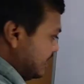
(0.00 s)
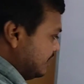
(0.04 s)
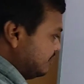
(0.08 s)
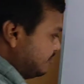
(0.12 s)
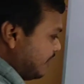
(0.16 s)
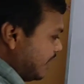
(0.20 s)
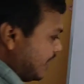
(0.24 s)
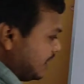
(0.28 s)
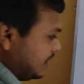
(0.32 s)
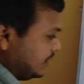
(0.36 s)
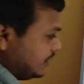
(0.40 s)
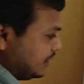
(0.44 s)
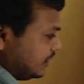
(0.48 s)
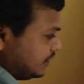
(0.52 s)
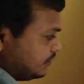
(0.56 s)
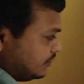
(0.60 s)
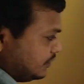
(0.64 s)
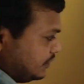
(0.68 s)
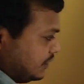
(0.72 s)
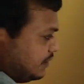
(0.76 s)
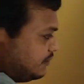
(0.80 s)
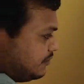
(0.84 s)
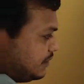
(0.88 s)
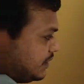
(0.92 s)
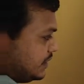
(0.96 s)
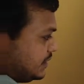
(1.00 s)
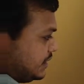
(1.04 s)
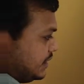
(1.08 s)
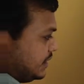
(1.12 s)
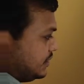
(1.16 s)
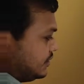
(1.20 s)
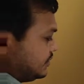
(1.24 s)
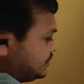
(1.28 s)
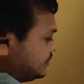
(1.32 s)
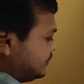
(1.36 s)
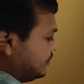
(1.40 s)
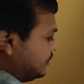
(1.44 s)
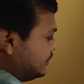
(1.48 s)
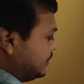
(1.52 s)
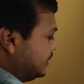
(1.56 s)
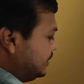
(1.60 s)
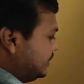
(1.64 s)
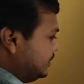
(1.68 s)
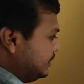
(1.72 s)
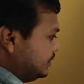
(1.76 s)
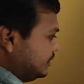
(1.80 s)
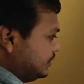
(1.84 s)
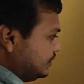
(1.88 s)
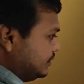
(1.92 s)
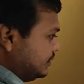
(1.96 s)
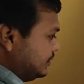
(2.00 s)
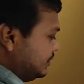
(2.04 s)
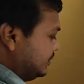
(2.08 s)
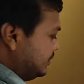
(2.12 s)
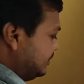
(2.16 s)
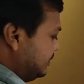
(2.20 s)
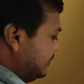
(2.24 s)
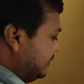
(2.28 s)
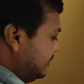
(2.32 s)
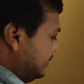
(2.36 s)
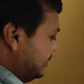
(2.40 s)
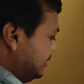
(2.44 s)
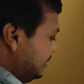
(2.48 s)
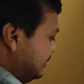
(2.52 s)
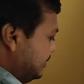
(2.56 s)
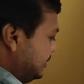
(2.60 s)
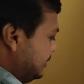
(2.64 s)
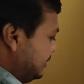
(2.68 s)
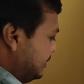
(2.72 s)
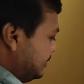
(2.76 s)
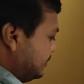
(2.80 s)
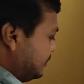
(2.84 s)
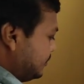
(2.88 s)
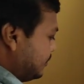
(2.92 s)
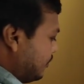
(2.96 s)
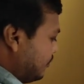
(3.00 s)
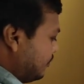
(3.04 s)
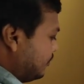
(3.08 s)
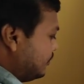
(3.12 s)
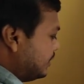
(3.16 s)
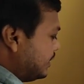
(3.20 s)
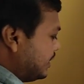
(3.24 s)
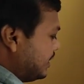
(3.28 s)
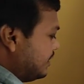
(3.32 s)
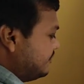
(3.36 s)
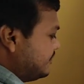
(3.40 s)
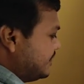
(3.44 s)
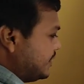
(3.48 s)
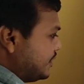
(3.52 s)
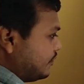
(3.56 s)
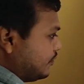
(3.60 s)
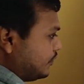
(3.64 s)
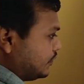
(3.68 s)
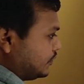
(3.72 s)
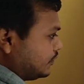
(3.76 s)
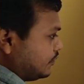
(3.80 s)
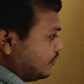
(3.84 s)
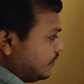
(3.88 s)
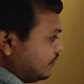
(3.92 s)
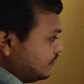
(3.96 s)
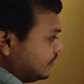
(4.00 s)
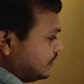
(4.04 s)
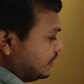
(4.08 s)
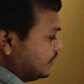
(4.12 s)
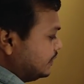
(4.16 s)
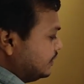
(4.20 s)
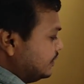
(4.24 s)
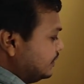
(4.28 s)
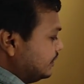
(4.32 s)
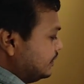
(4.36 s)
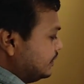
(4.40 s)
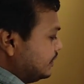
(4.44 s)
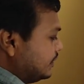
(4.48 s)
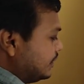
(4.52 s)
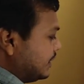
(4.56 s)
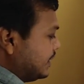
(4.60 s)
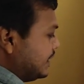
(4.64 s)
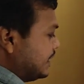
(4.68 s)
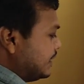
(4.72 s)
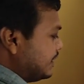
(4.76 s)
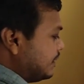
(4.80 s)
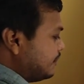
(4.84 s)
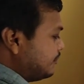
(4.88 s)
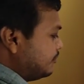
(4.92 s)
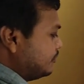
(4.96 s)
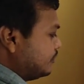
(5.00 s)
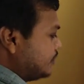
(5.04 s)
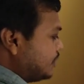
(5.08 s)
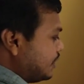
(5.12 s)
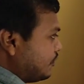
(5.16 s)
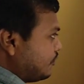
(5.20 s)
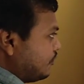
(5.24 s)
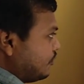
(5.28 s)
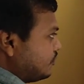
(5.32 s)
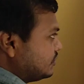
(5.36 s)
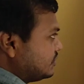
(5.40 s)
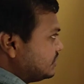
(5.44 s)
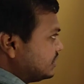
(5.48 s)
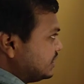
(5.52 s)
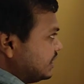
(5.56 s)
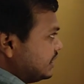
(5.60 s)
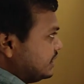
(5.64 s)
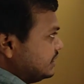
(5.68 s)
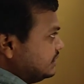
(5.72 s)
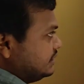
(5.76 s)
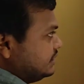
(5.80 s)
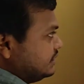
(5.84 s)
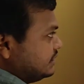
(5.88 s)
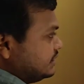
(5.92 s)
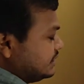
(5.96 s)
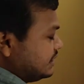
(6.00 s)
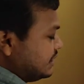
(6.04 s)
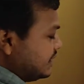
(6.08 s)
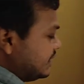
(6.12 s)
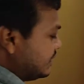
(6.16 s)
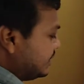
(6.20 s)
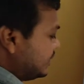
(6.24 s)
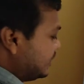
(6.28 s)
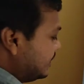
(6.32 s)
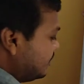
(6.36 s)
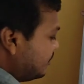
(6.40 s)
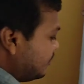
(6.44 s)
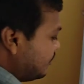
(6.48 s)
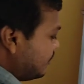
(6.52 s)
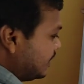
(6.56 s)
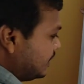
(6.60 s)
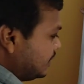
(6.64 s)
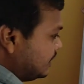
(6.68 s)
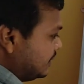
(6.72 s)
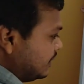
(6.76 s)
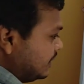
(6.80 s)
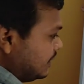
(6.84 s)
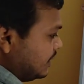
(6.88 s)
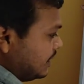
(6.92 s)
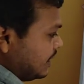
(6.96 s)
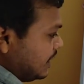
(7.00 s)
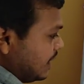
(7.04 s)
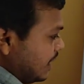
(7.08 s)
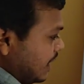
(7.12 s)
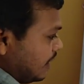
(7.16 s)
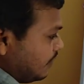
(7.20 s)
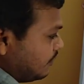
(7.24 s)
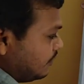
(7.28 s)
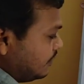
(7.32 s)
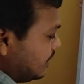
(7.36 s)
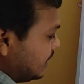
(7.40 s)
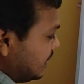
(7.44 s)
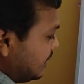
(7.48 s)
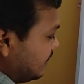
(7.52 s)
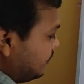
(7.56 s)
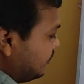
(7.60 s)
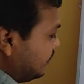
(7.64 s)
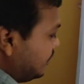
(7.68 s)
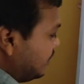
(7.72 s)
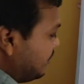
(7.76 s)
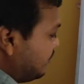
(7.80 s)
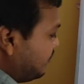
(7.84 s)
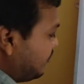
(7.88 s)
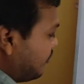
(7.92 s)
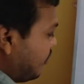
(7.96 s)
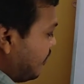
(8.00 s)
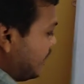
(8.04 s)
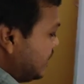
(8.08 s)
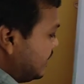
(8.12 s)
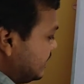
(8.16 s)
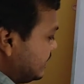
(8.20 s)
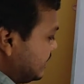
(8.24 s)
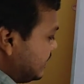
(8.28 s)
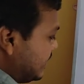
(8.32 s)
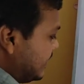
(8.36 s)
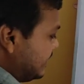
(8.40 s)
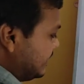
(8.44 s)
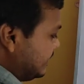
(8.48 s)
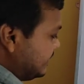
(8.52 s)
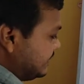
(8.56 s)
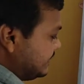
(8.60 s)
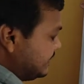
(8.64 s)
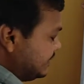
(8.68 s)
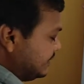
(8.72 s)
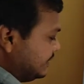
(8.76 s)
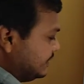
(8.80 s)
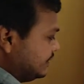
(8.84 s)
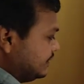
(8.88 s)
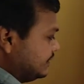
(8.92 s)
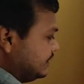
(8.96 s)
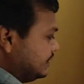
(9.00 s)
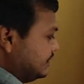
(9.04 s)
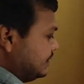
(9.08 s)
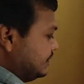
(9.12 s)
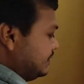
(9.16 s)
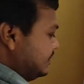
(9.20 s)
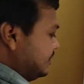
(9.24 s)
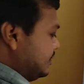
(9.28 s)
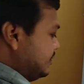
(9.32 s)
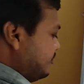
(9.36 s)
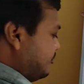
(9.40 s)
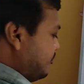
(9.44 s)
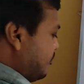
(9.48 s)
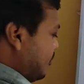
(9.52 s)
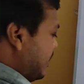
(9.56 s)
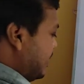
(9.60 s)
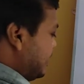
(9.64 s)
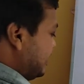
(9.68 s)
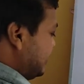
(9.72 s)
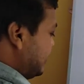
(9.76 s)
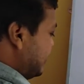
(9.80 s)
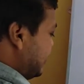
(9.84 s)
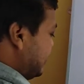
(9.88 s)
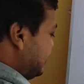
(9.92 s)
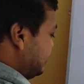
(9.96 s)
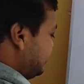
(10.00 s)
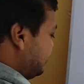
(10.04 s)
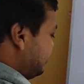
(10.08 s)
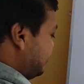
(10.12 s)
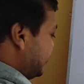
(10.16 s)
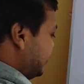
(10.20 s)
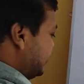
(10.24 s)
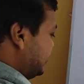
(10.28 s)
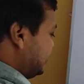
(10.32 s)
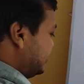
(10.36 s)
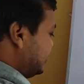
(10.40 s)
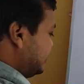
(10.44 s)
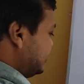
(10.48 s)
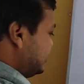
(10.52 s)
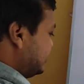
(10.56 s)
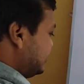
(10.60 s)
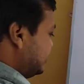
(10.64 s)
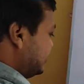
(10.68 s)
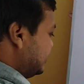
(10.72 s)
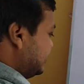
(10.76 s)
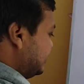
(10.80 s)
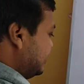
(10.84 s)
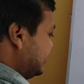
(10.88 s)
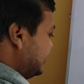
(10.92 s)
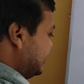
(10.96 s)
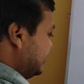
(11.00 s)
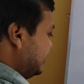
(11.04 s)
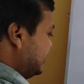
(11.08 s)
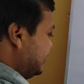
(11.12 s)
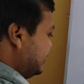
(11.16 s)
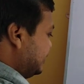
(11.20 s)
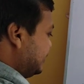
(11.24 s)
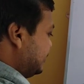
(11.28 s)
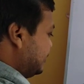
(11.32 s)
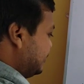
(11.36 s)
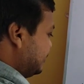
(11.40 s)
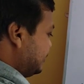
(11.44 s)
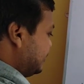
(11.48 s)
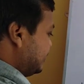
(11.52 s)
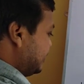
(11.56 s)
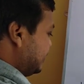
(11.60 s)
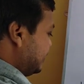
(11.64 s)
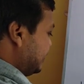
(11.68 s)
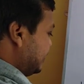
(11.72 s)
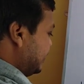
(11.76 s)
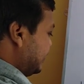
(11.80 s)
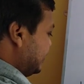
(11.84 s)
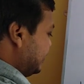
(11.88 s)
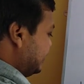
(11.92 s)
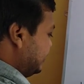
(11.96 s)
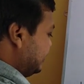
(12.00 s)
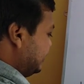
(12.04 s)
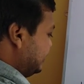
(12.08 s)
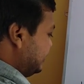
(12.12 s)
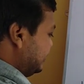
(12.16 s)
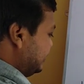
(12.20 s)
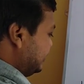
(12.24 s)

এই মানটা যদি আমরা চেঞ্জ করি তখন কেভিএ কত হবে কে ডাব্লুটা কনস্ট্যান্ট টেন কিলোওয়াট এখন এটা করলাম পয়েন্ট এইট পয়েন্ট এইট মিনস ইন্টু টেন